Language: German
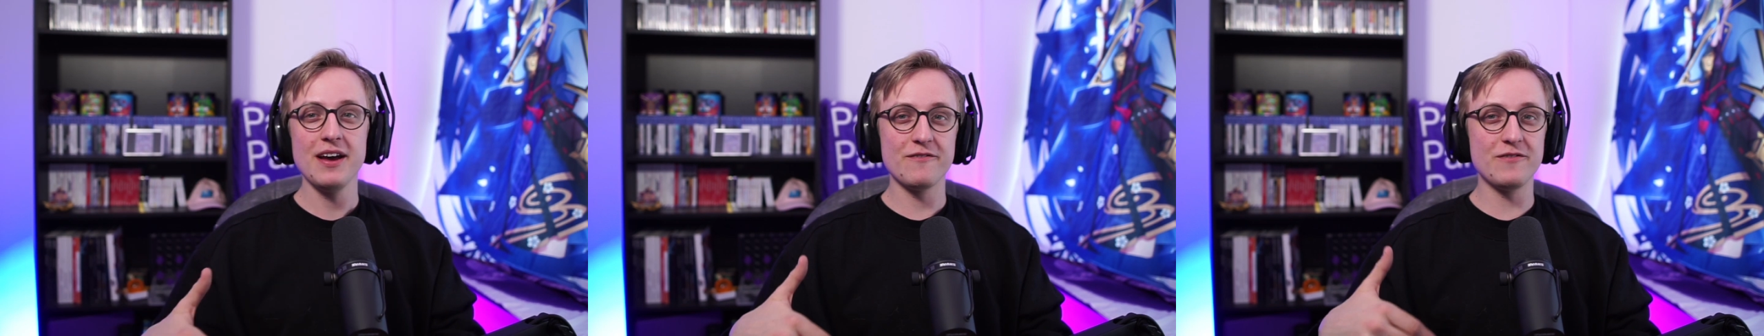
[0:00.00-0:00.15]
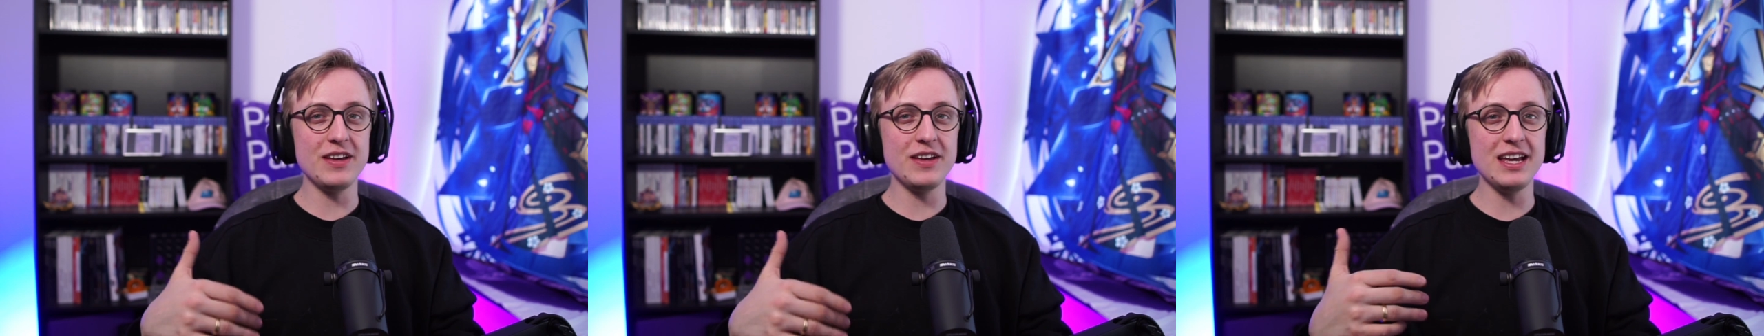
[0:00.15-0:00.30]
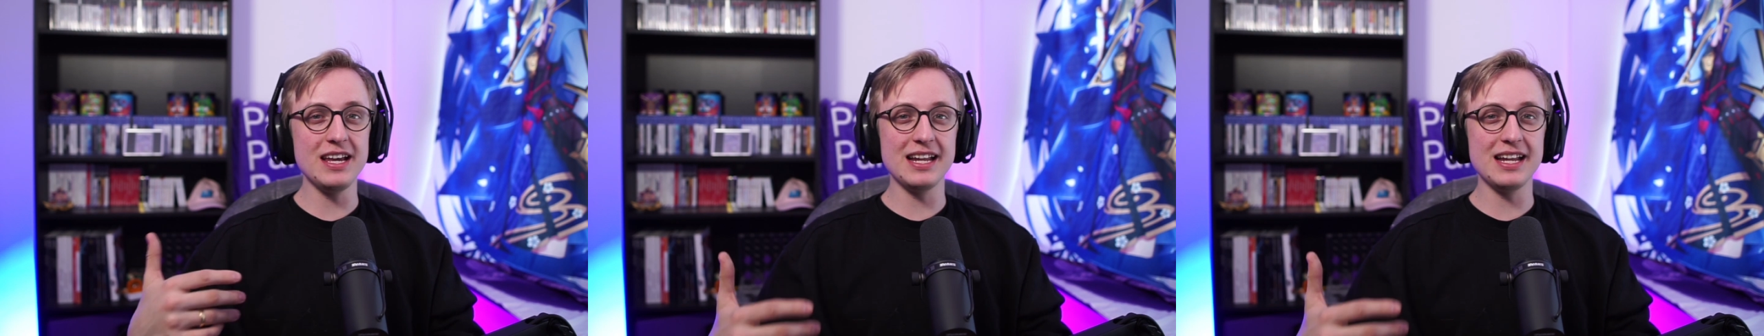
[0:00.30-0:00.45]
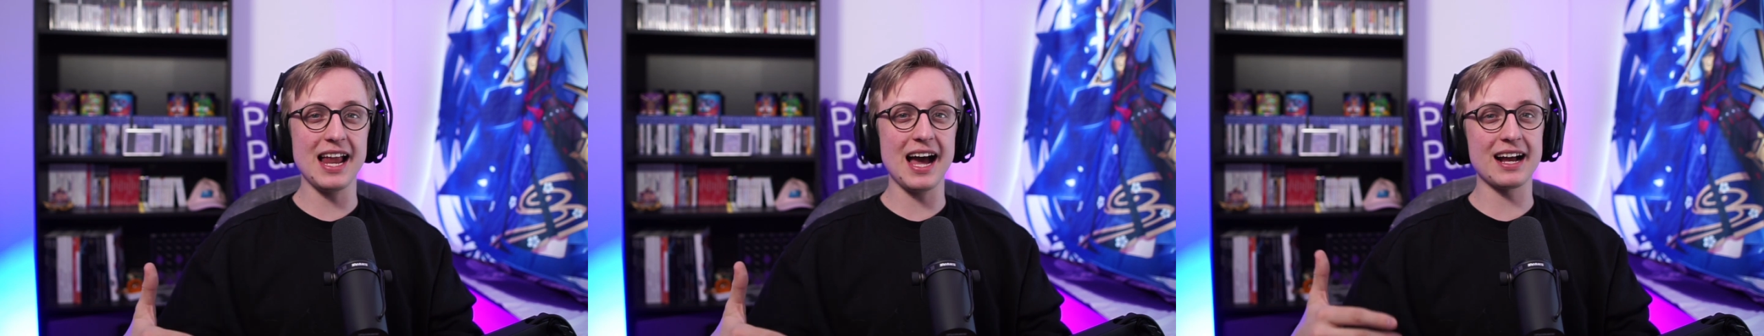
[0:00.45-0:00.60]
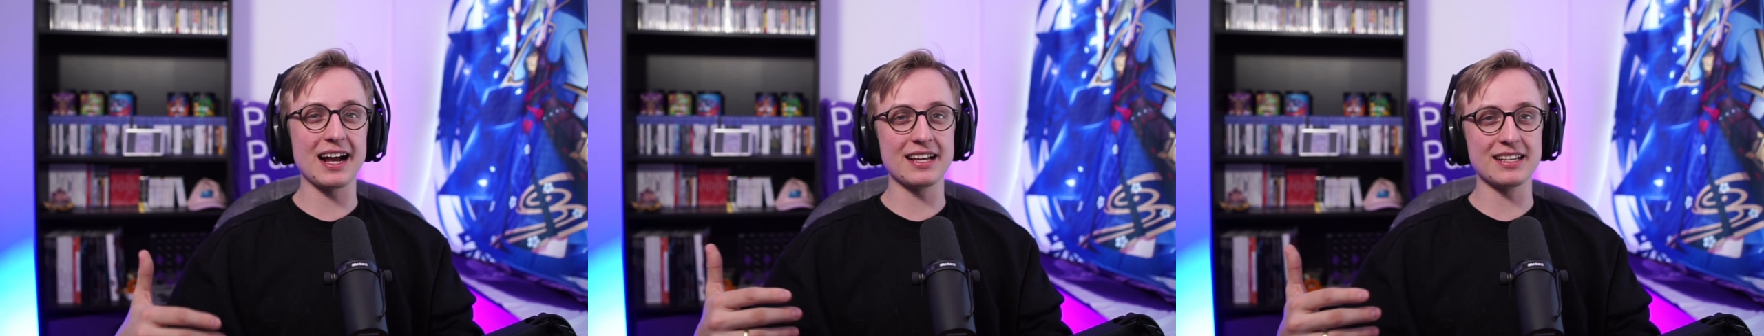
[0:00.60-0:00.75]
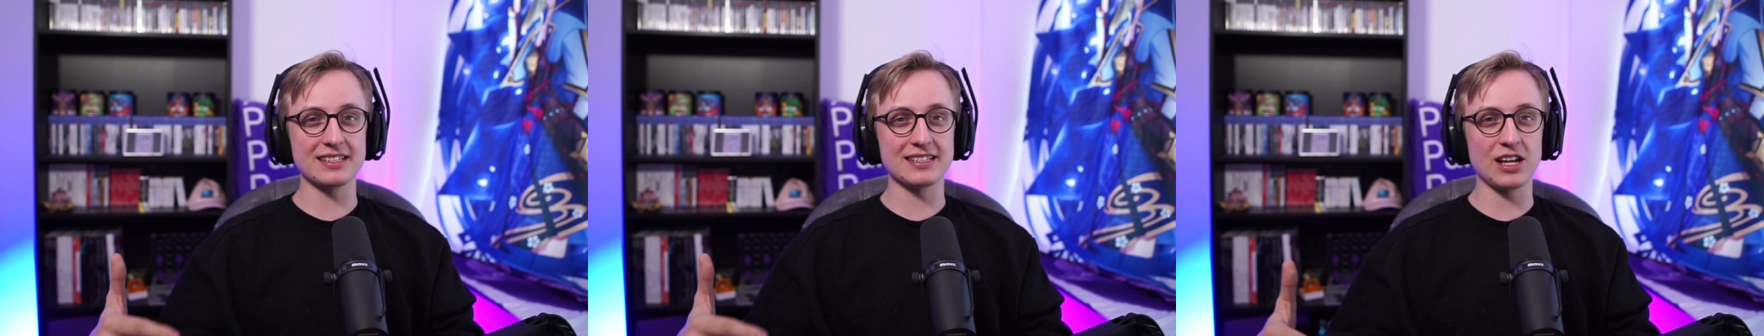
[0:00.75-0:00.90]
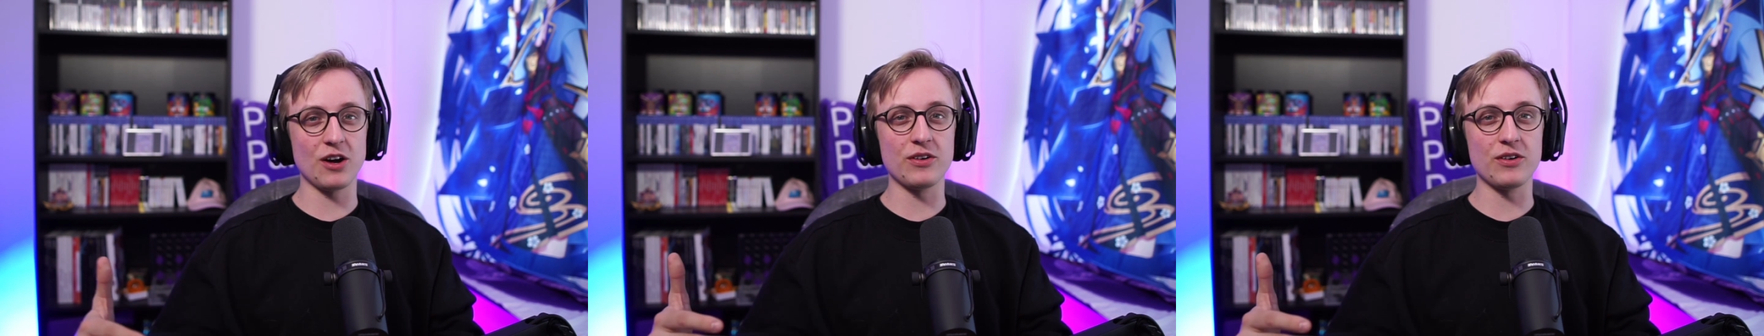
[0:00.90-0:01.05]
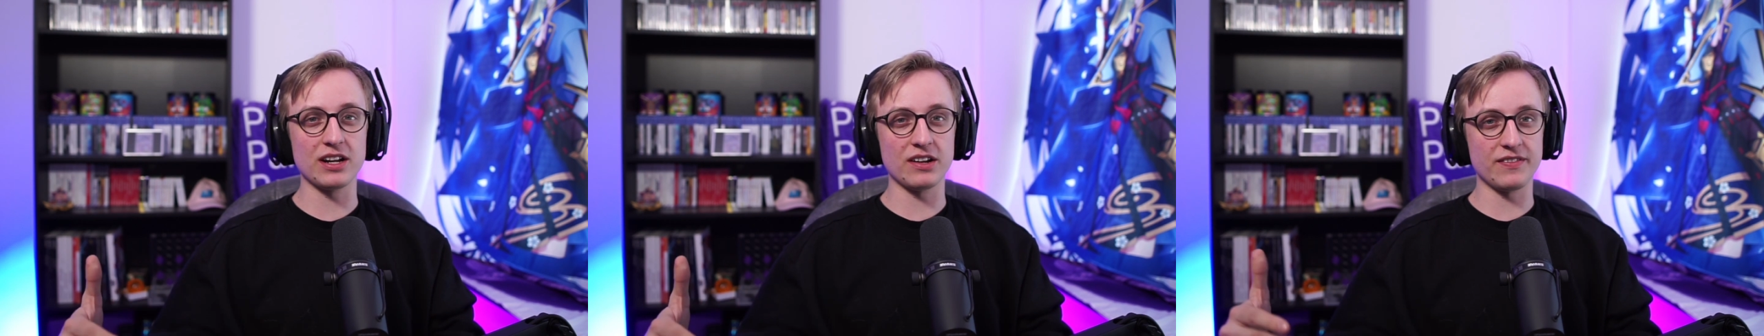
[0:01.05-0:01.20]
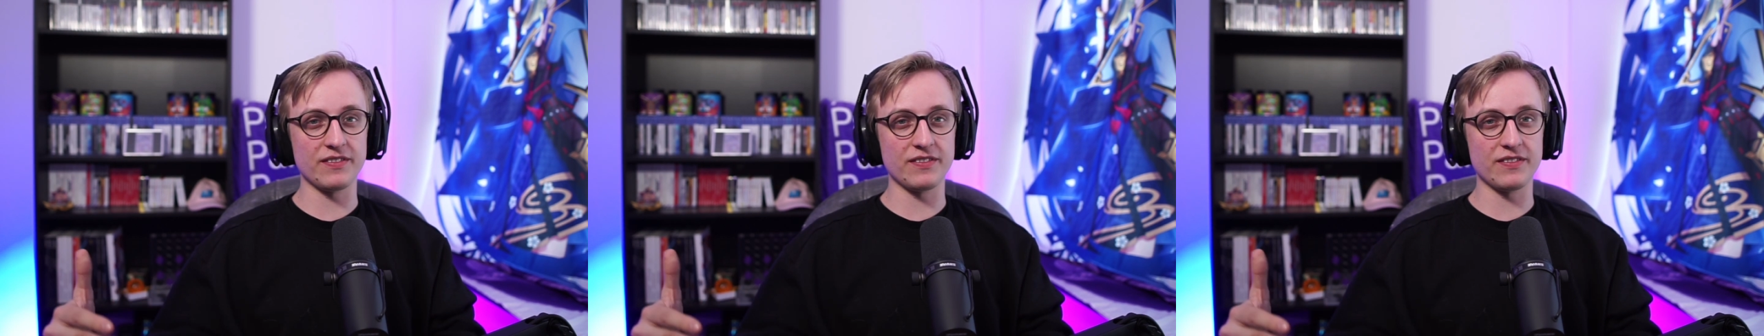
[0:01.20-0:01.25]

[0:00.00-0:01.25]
wie lange es dauert,